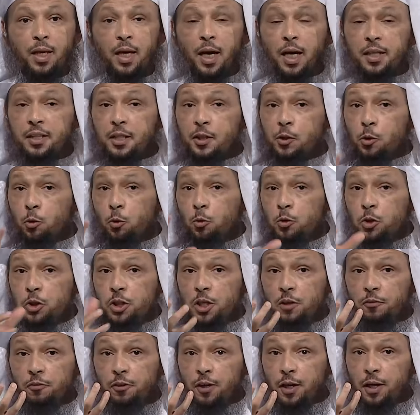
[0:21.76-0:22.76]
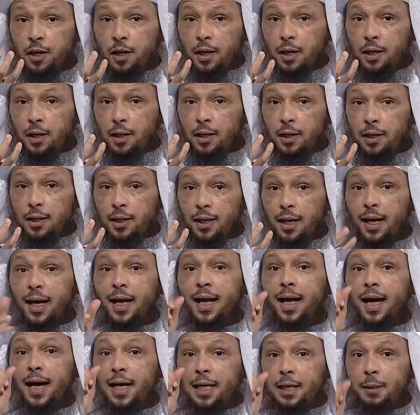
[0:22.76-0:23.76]
اتدرون ايش الفرق
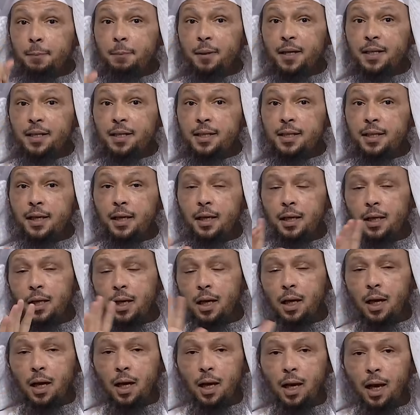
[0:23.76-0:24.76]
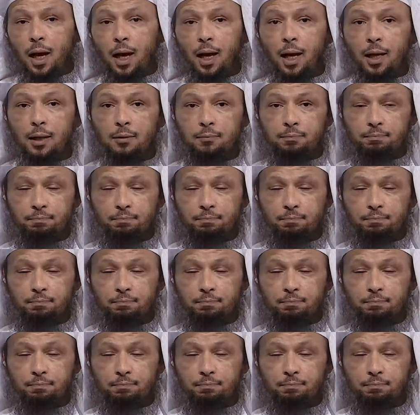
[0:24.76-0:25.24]
غالبا هي الاخلاق